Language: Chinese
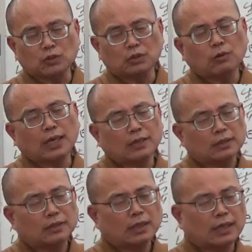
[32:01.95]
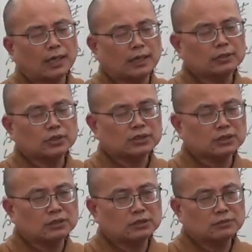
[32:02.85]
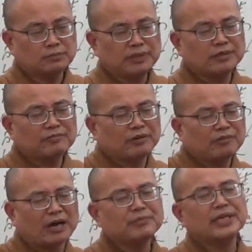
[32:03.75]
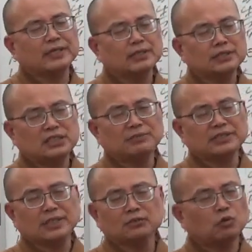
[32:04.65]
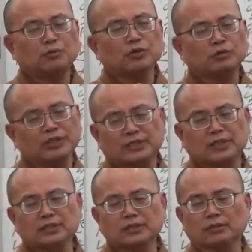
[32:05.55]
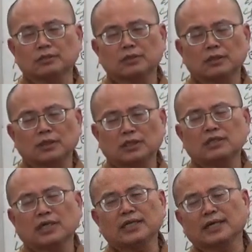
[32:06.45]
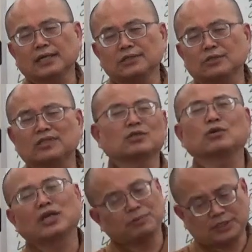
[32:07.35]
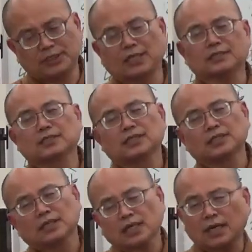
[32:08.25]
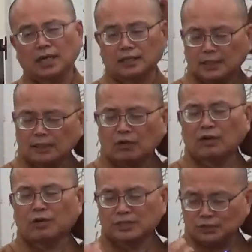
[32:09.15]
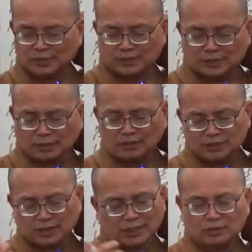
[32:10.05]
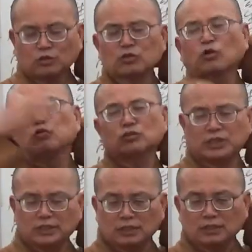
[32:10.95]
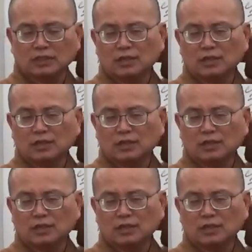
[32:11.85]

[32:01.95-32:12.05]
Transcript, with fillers: 国的话，啊，就是灭法法灭，基本上都不会维持很久，一年两年就顶多了不起了，啊，那后来皇帝就死掉了，或怎样，就又复兴了。